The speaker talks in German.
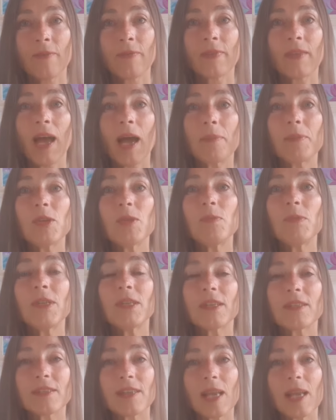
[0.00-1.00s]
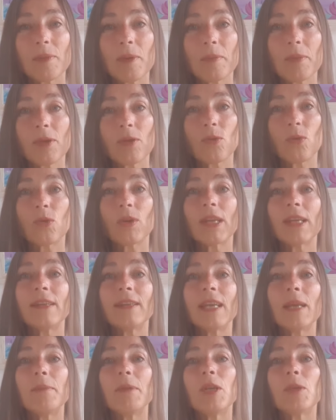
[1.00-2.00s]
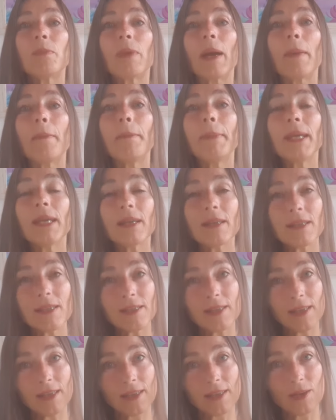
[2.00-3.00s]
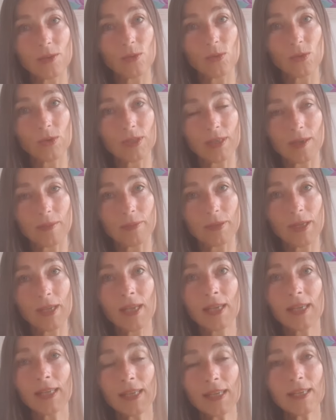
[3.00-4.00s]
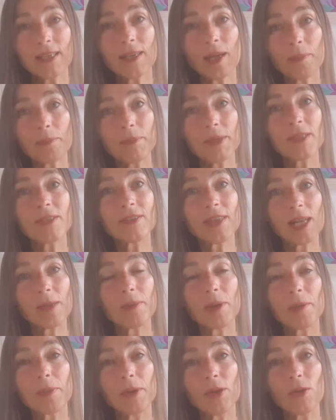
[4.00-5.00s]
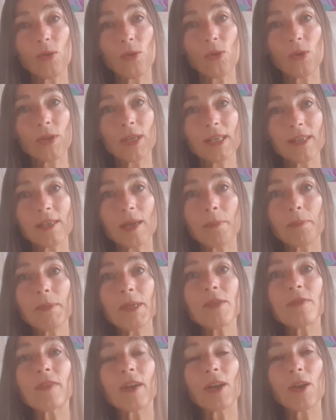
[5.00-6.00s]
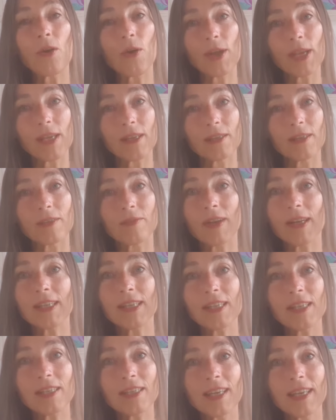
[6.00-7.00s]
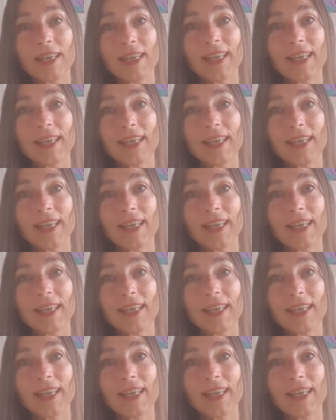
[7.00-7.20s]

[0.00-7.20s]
Da habe ich mich ja selber belogen, indem ich bei mir nicht hingeguckt habe. Ich habe mich selber belogen, ich habe mich verleugnet, weil ich,